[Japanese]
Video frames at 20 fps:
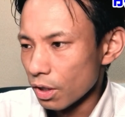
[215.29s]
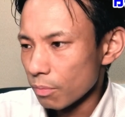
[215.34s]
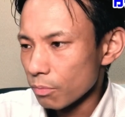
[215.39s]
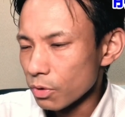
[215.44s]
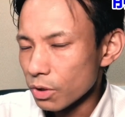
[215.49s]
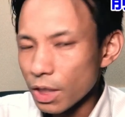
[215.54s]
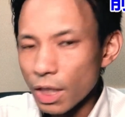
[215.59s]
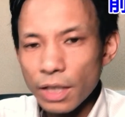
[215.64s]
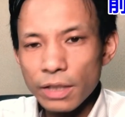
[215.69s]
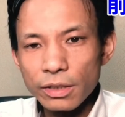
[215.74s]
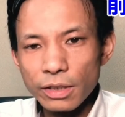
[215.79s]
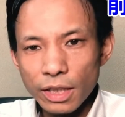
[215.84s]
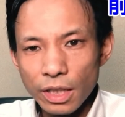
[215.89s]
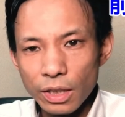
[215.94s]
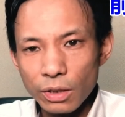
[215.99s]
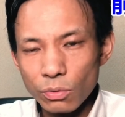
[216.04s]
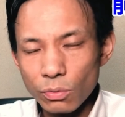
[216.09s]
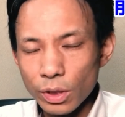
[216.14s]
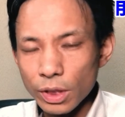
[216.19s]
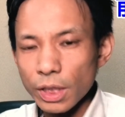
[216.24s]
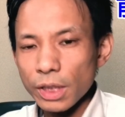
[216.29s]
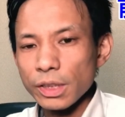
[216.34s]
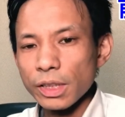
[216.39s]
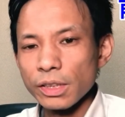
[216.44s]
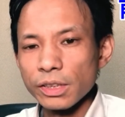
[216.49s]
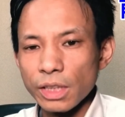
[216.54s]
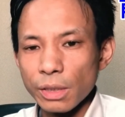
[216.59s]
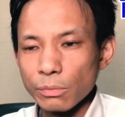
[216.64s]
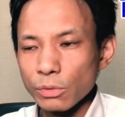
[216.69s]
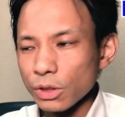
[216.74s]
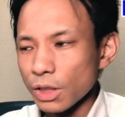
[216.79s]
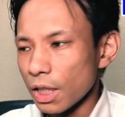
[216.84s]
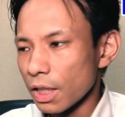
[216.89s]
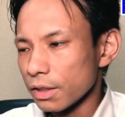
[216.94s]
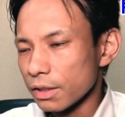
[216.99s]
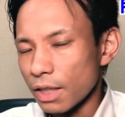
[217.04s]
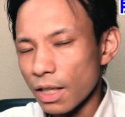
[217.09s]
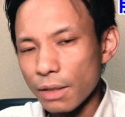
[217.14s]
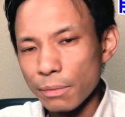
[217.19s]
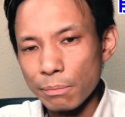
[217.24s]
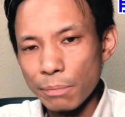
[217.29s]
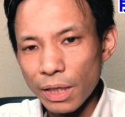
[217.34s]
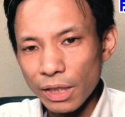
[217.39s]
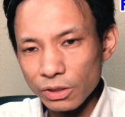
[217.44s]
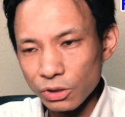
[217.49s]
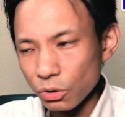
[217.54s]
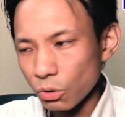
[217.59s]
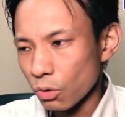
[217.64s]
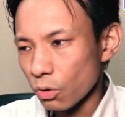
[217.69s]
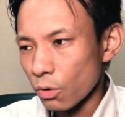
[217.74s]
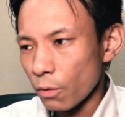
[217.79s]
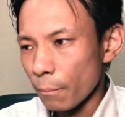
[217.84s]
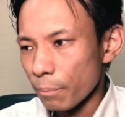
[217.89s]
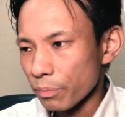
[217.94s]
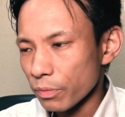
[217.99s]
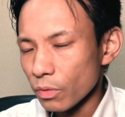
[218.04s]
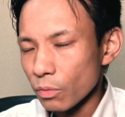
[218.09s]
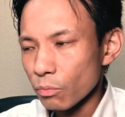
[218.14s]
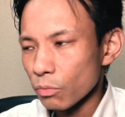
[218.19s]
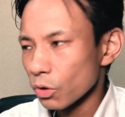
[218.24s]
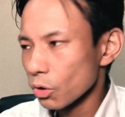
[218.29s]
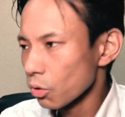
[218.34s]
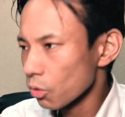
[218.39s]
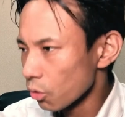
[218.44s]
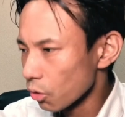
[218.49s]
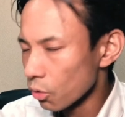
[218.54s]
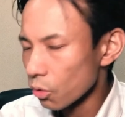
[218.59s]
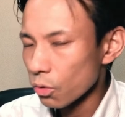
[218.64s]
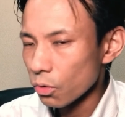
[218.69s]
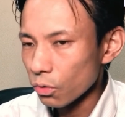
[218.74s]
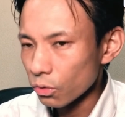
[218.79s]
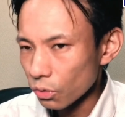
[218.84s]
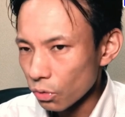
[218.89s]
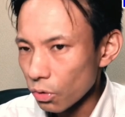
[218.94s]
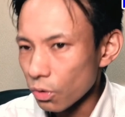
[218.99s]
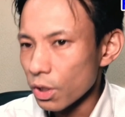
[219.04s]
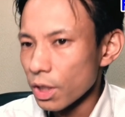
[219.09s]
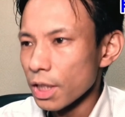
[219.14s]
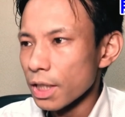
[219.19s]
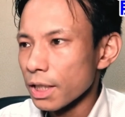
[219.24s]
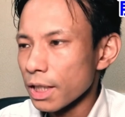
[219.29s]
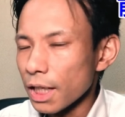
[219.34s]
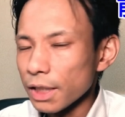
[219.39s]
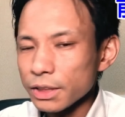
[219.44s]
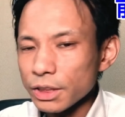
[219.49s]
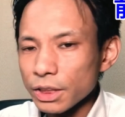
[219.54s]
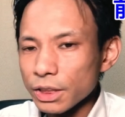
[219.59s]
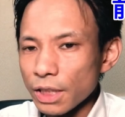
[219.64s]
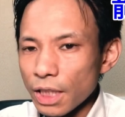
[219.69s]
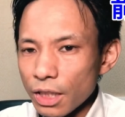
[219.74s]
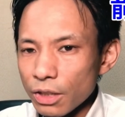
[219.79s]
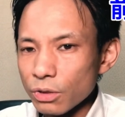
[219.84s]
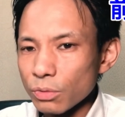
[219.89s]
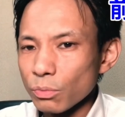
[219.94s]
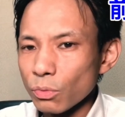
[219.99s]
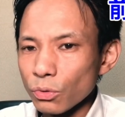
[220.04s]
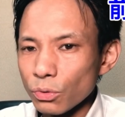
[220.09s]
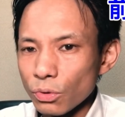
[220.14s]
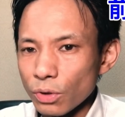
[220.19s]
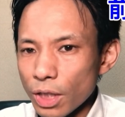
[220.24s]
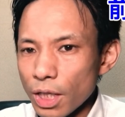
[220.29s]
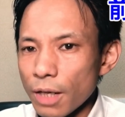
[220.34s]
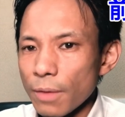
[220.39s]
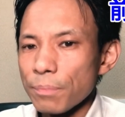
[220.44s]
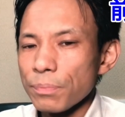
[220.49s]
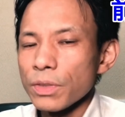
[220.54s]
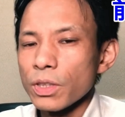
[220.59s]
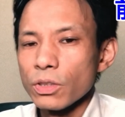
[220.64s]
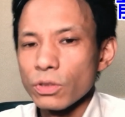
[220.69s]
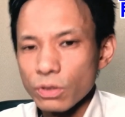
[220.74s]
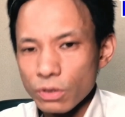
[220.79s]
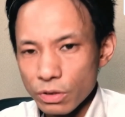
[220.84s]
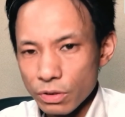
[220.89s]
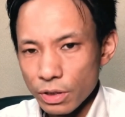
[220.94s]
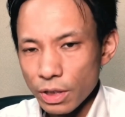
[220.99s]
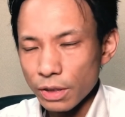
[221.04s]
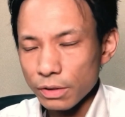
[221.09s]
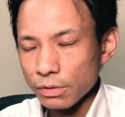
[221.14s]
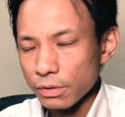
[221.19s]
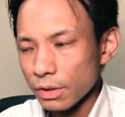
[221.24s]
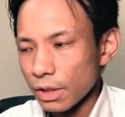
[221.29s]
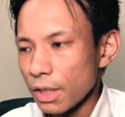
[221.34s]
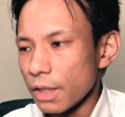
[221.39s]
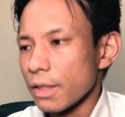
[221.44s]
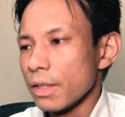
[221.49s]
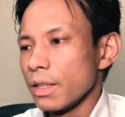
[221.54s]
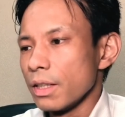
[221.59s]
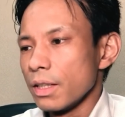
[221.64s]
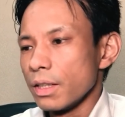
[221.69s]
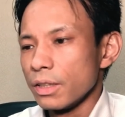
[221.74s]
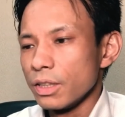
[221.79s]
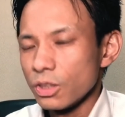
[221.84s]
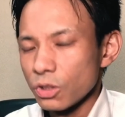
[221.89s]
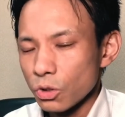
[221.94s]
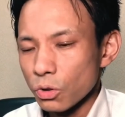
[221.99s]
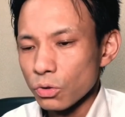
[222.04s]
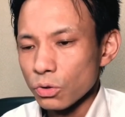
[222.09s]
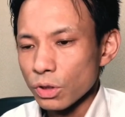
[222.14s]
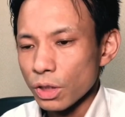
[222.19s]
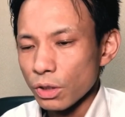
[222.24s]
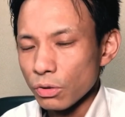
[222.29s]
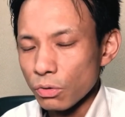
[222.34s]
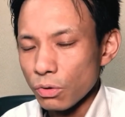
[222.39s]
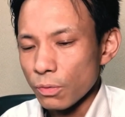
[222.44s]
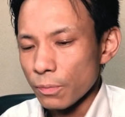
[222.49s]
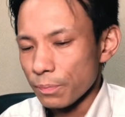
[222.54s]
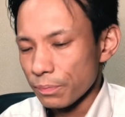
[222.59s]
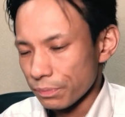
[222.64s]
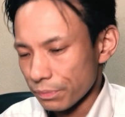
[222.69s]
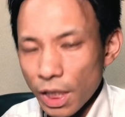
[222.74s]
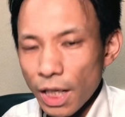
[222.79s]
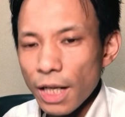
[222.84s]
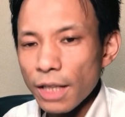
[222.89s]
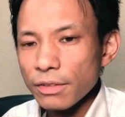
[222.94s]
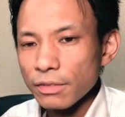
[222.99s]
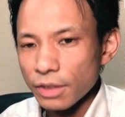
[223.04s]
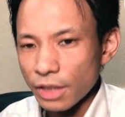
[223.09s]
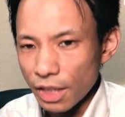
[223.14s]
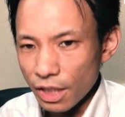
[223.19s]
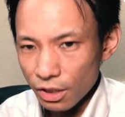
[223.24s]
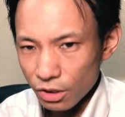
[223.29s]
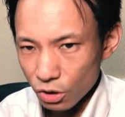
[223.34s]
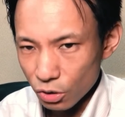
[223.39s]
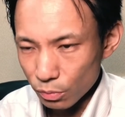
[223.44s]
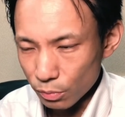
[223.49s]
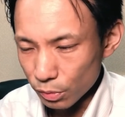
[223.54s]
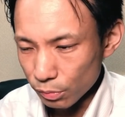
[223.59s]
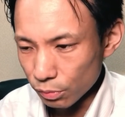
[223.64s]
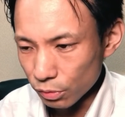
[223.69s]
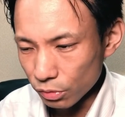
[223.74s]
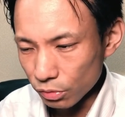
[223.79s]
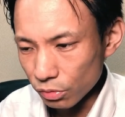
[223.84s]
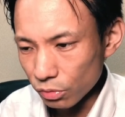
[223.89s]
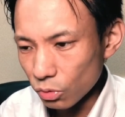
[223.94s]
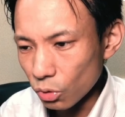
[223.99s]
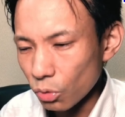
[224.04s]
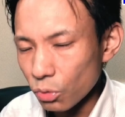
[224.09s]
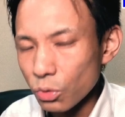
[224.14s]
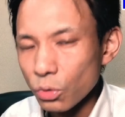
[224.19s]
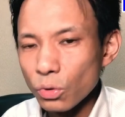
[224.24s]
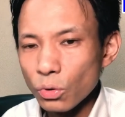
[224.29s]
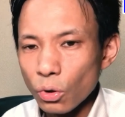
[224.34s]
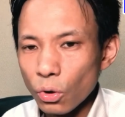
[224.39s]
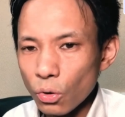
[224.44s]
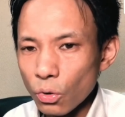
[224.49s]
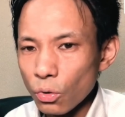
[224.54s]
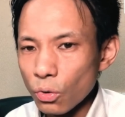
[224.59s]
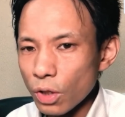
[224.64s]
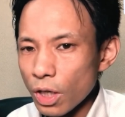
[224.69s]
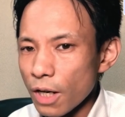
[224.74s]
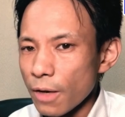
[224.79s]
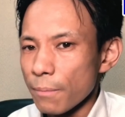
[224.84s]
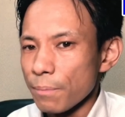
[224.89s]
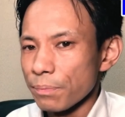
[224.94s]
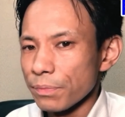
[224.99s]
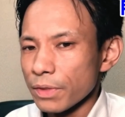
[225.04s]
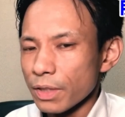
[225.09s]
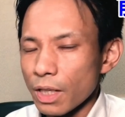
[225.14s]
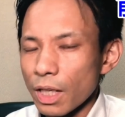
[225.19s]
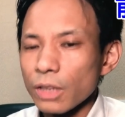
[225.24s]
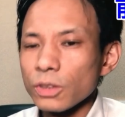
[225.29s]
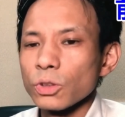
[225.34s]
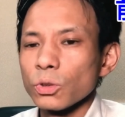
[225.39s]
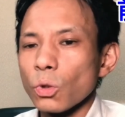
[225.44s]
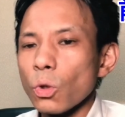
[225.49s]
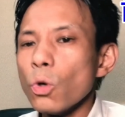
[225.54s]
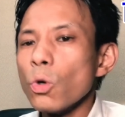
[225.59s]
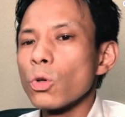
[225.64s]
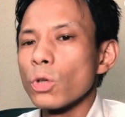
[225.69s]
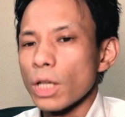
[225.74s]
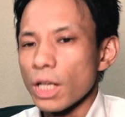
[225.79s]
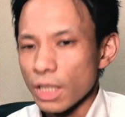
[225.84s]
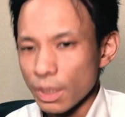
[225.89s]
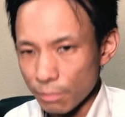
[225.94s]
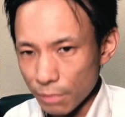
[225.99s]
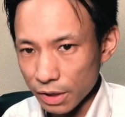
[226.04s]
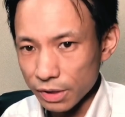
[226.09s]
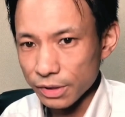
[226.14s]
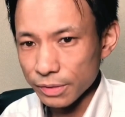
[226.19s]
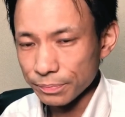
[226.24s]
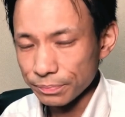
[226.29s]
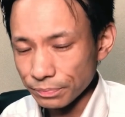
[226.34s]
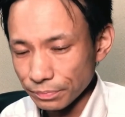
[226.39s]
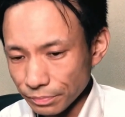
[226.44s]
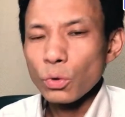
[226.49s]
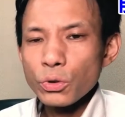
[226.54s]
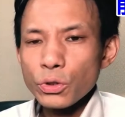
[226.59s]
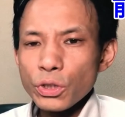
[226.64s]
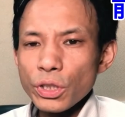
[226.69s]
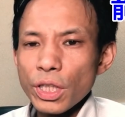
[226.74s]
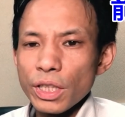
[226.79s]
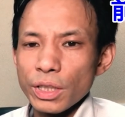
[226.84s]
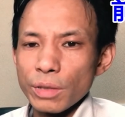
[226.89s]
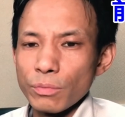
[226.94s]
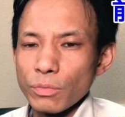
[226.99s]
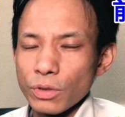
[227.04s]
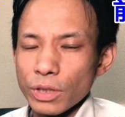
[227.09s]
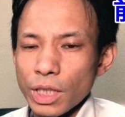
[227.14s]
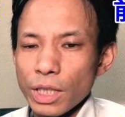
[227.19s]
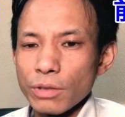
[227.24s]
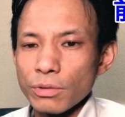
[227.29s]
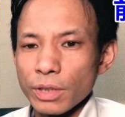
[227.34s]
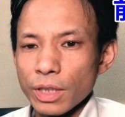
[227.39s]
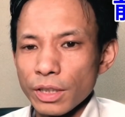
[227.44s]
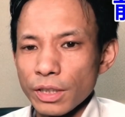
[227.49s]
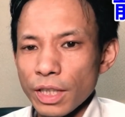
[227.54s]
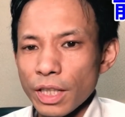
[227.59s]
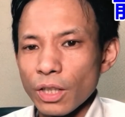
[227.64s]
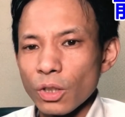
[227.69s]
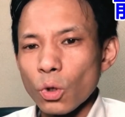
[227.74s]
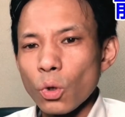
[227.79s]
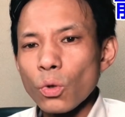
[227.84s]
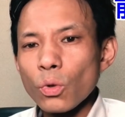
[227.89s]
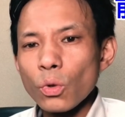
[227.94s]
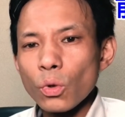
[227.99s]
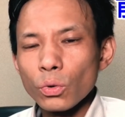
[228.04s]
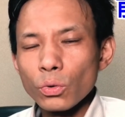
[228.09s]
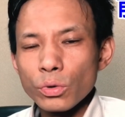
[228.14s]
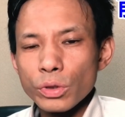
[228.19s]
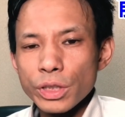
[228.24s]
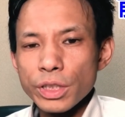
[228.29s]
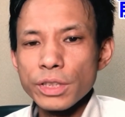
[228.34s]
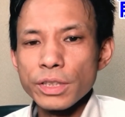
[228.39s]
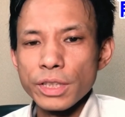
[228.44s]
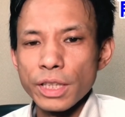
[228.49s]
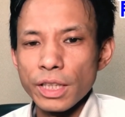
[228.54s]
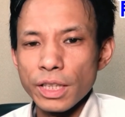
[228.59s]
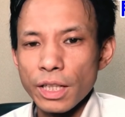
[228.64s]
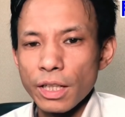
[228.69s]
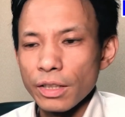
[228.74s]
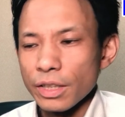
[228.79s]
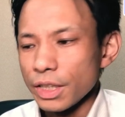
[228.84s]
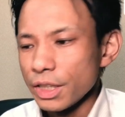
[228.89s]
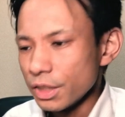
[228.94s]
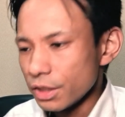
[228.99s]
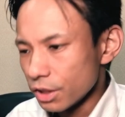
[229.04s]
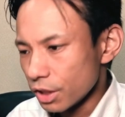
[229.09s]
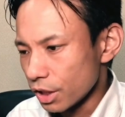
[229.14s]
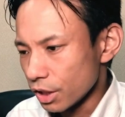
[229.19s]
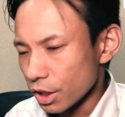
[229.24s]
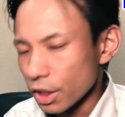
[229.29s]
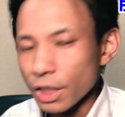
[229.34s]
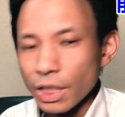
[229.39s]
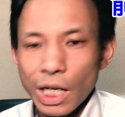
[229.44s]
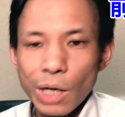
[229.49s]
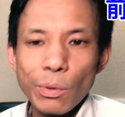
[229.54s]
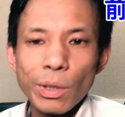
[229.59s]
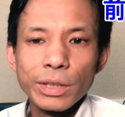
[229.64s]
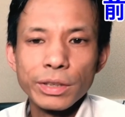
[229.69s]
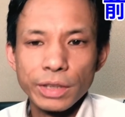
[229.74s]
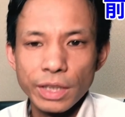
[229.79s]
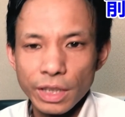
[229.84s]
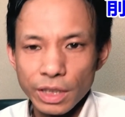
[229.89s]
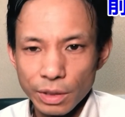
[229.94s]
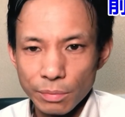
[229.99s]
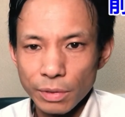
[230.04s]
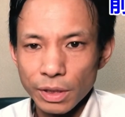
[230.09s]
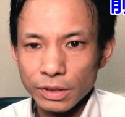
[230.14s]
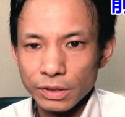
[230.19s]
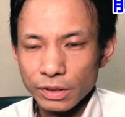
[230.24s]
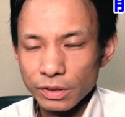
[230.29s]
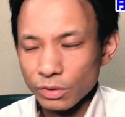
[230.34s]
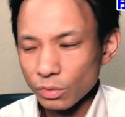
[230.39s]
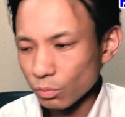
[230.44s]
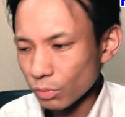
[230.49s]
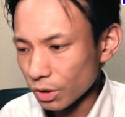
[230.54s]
向かいたい私たちが向かいたい場所の方の価値あるものが少なくて二極化の下がっていく部分という方が数多くありますどちらに向かうかで今後の人生が一気に変わっていきます、